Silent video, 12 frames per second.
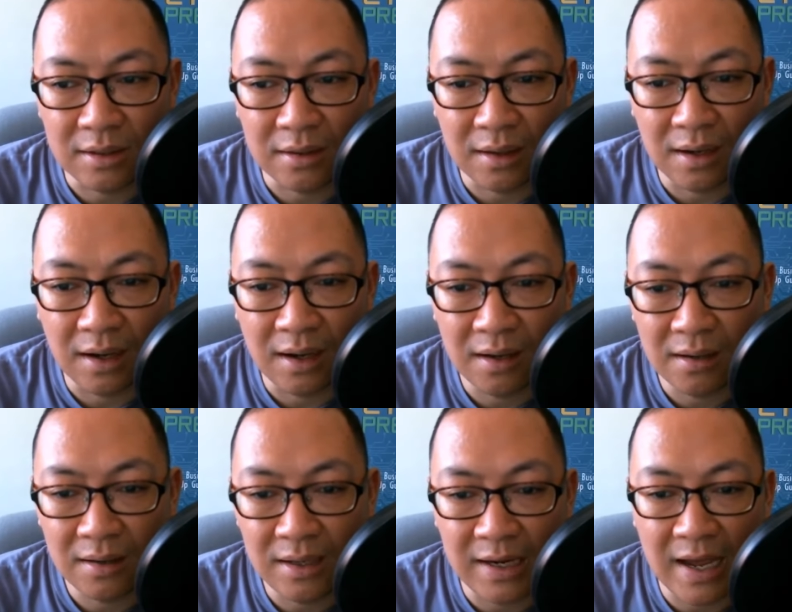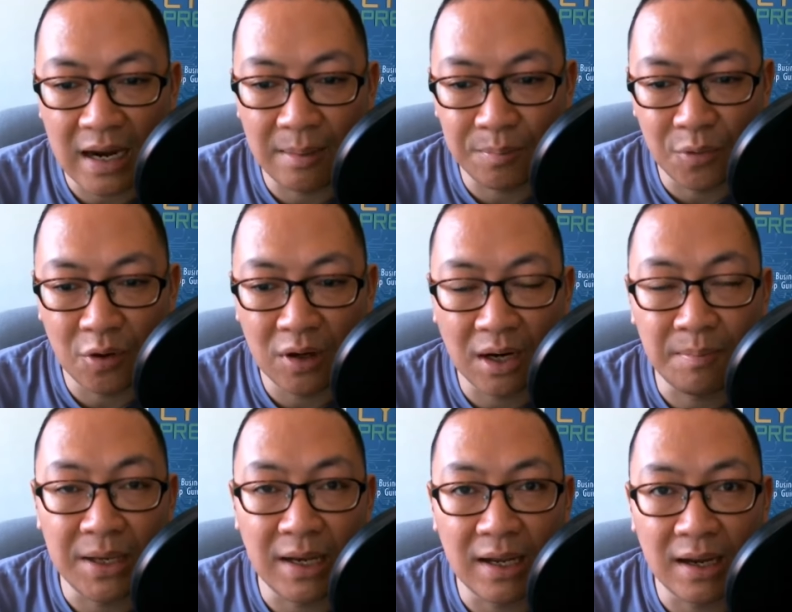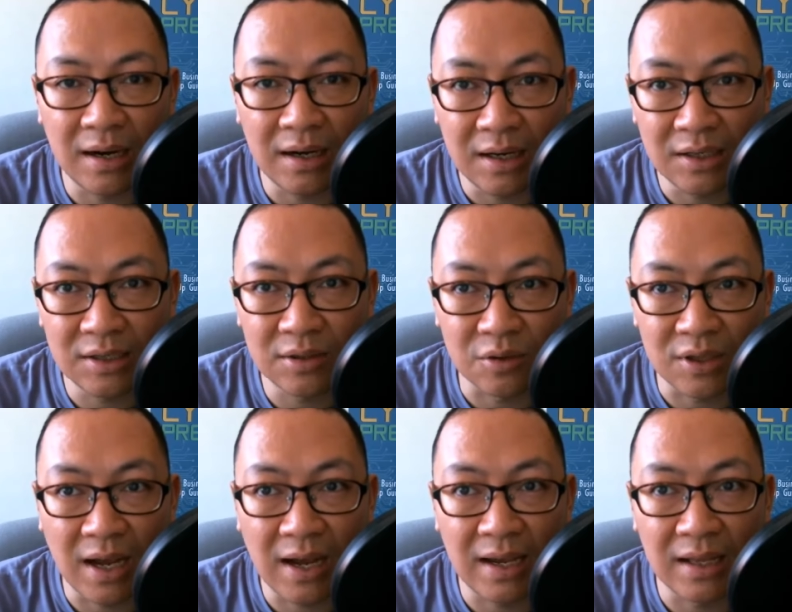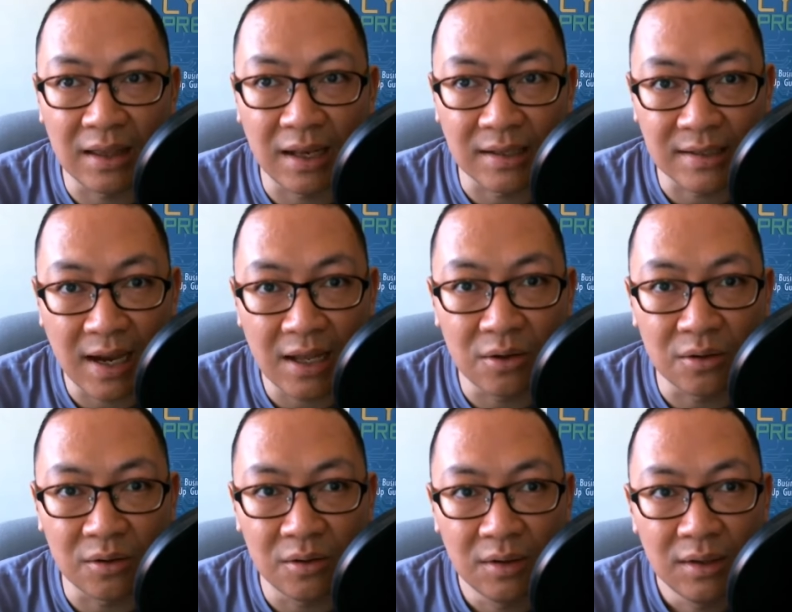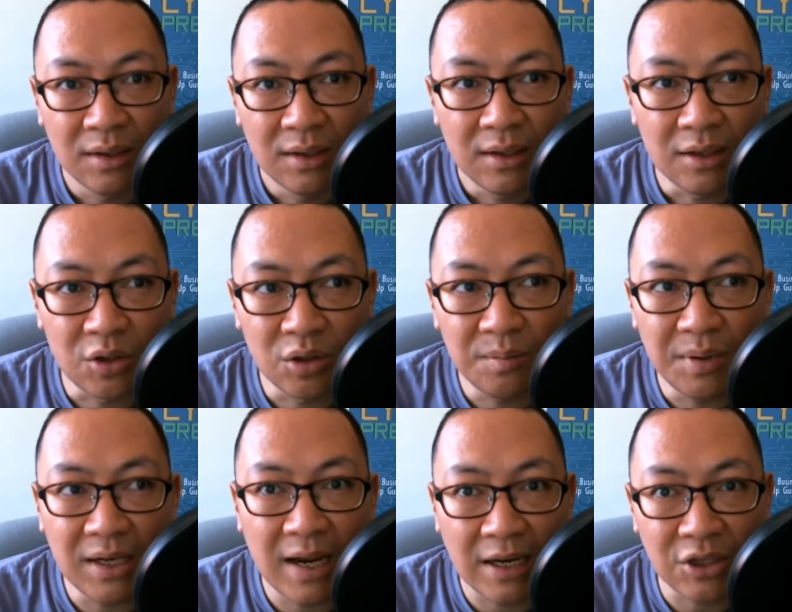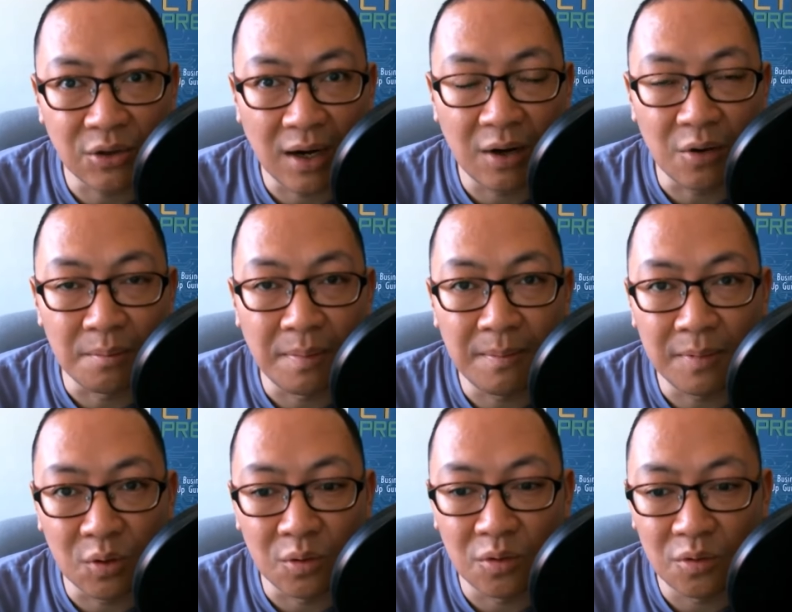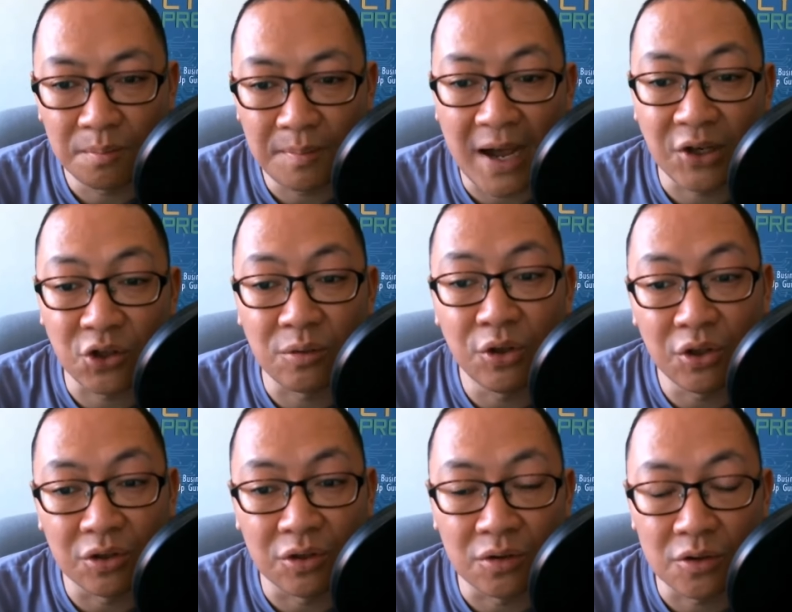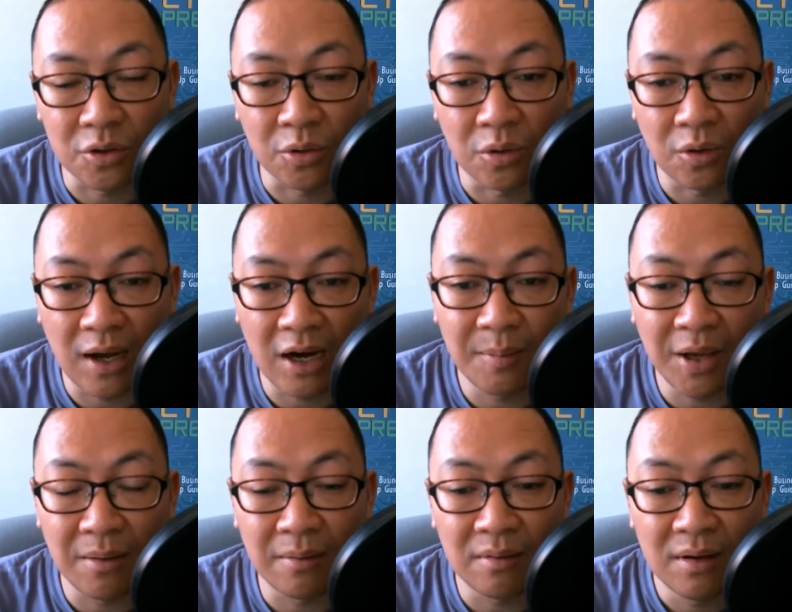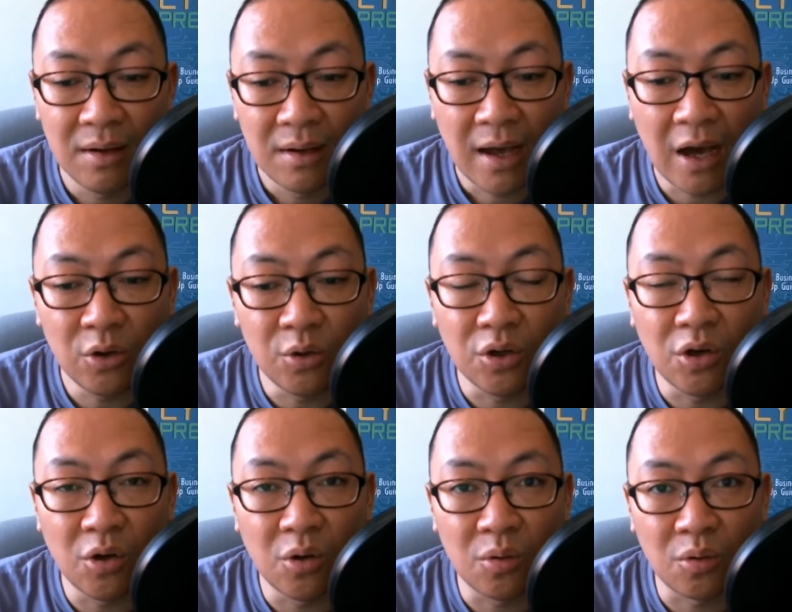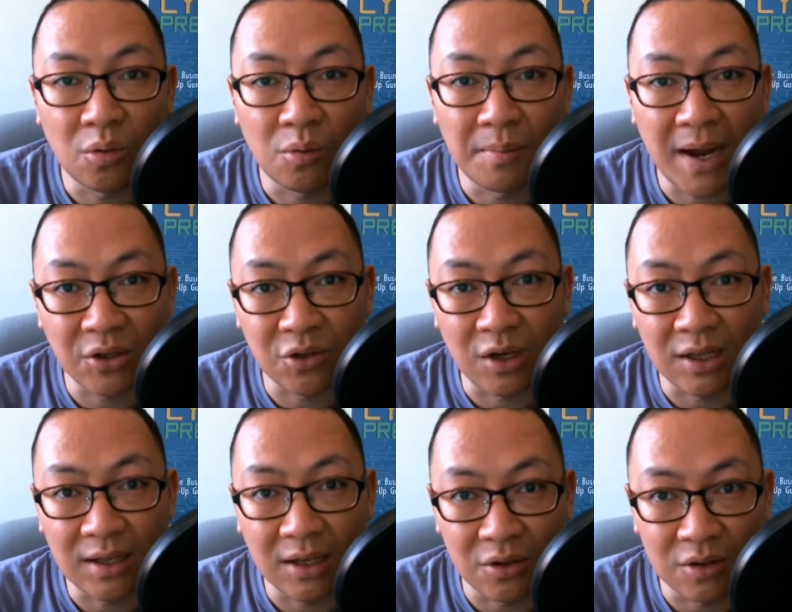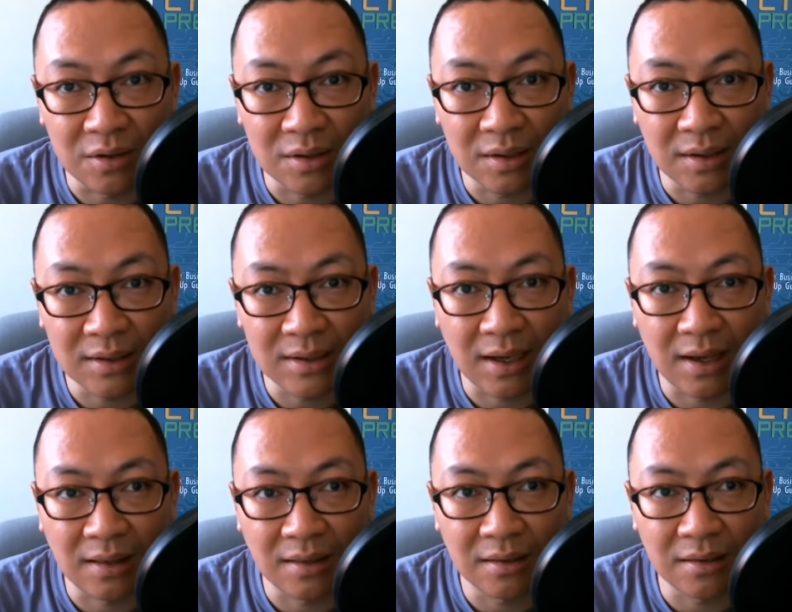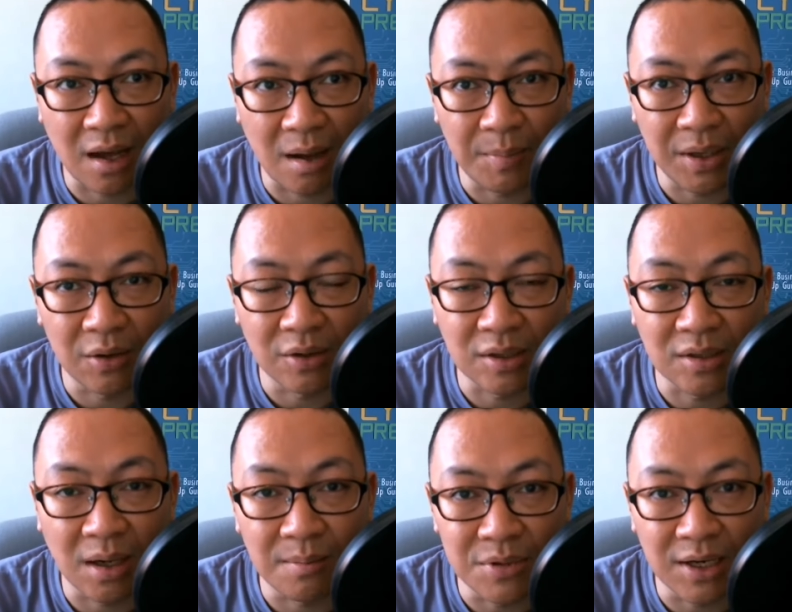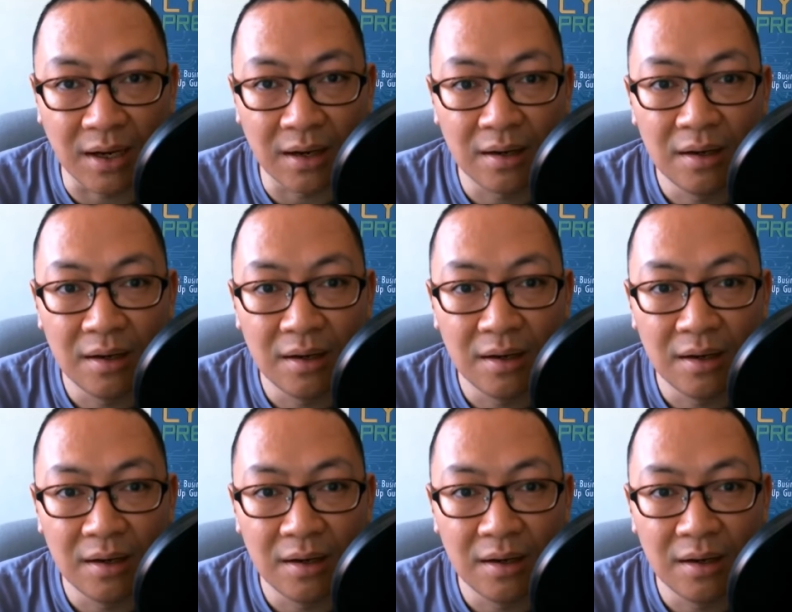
uh, hinanap mo, nagpili ka ng niche kung saan ka interesado. It should be natural kung, kung passion mo yon So, ano ba yung, how do you know kung passionate ka doon sa, sa topic or sa subject